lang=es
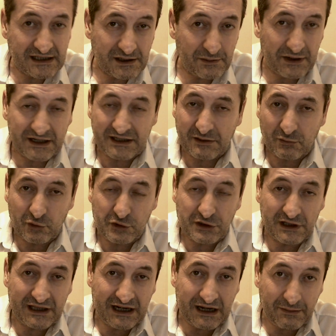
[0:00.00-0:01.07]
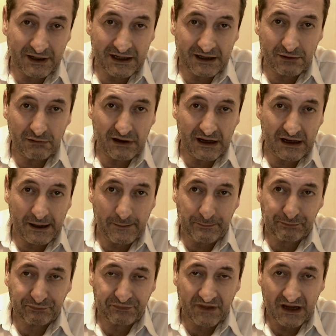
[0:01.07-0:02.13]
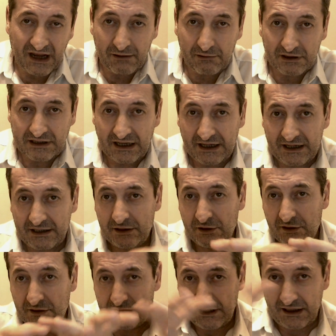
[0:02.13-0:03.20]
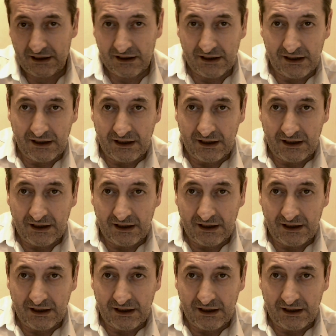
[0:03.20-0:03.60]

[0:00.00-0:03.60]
que se parece mucho al de la película Avatar, en donde